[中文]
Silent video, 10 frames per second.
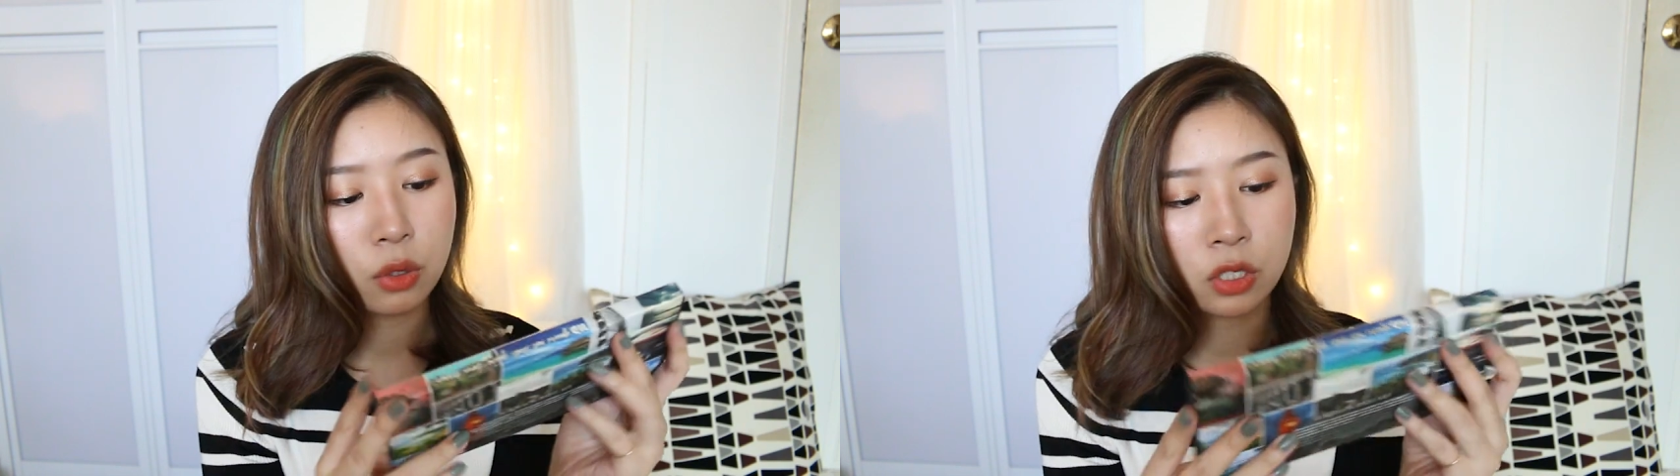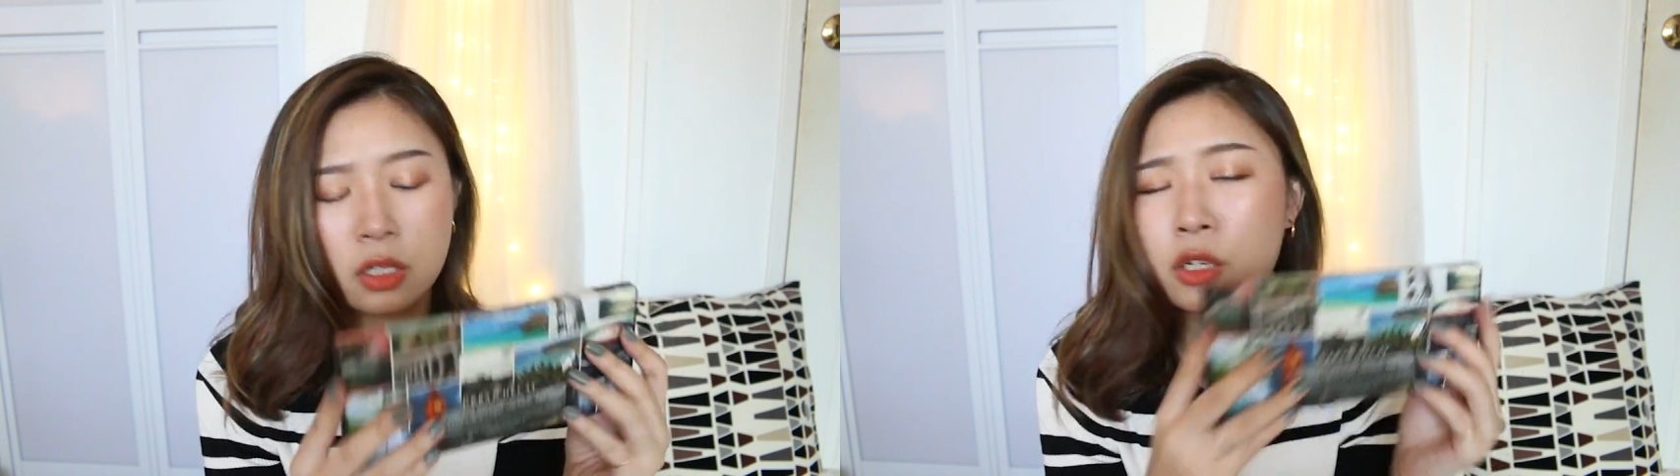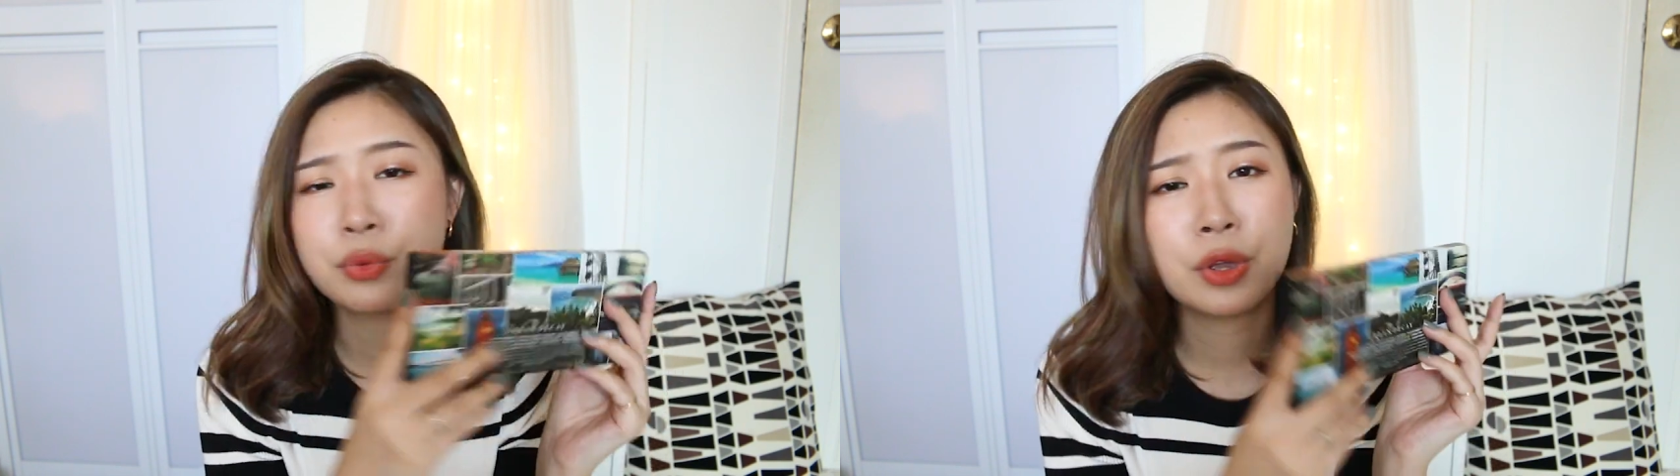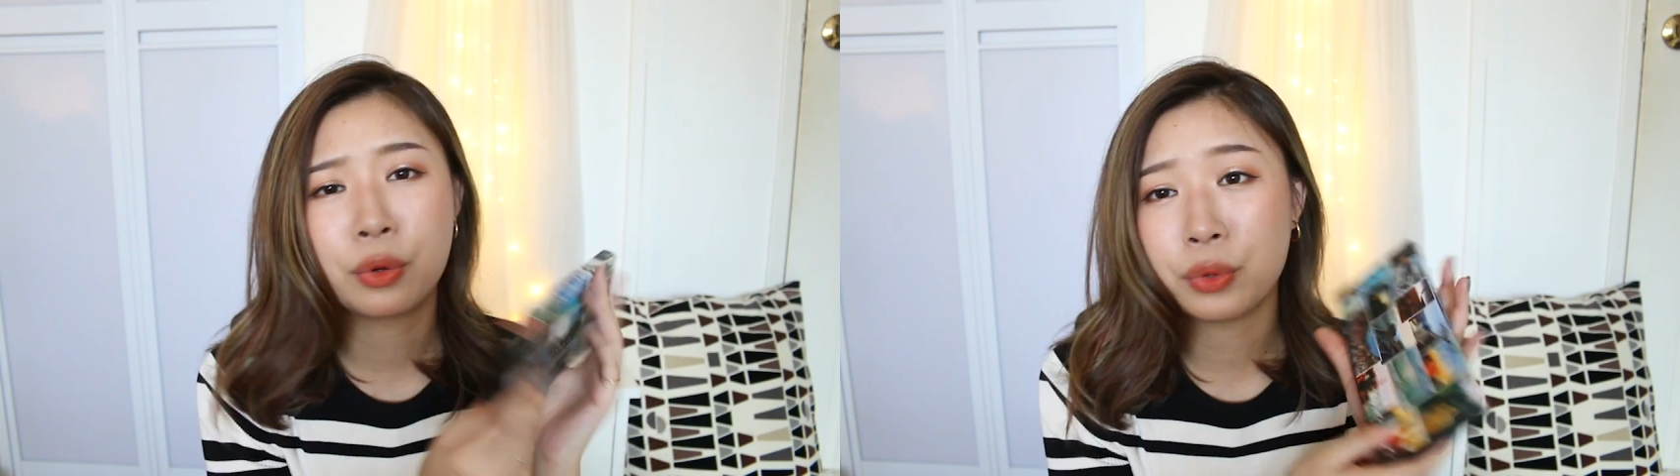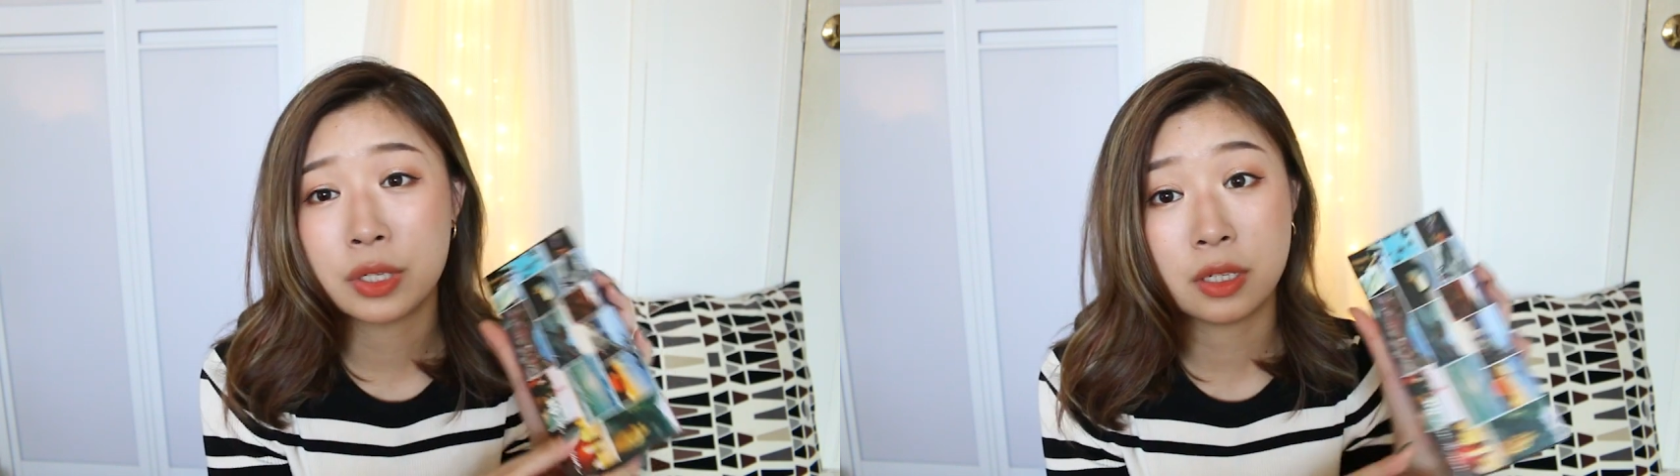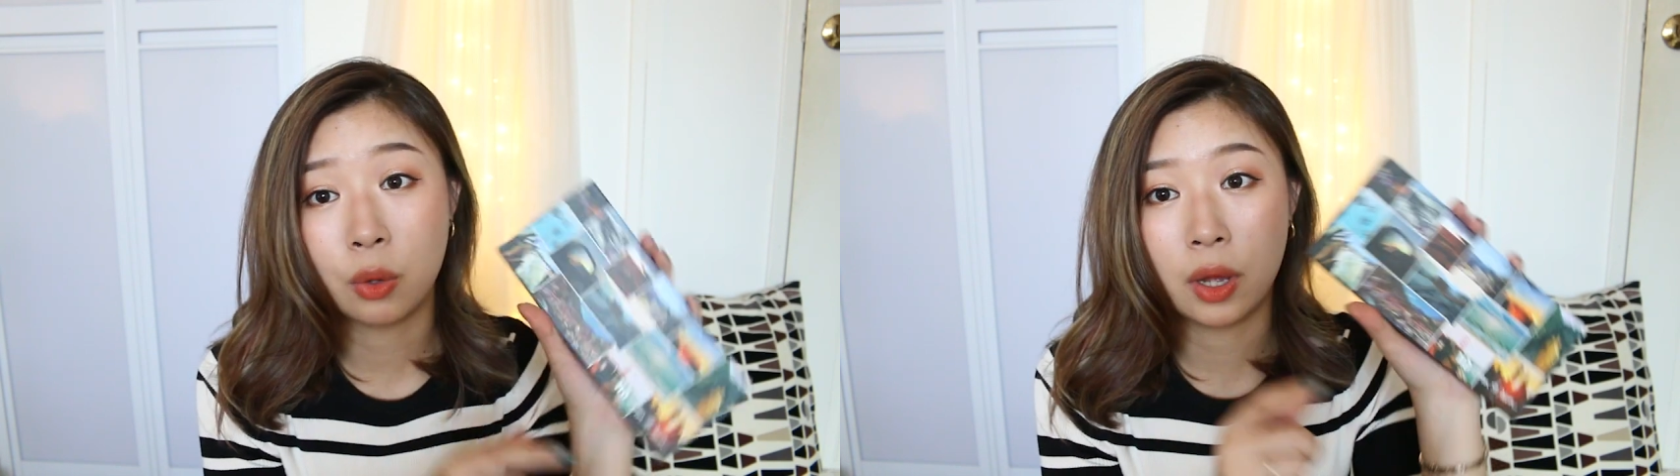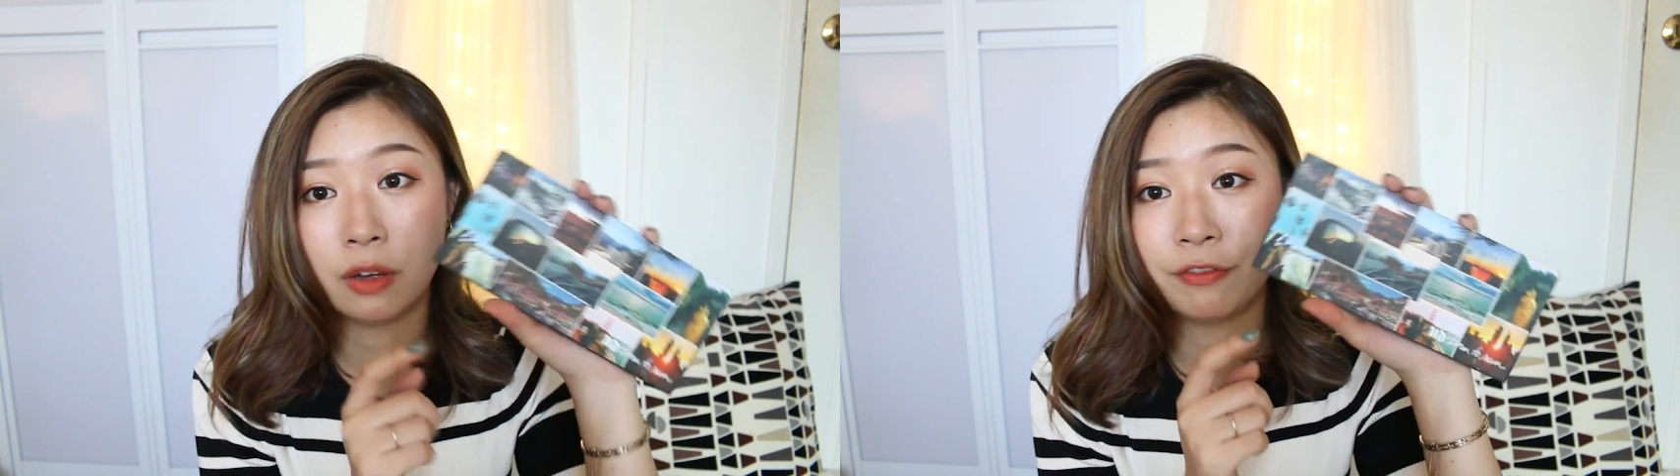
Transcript: 真的是越用越喜欢，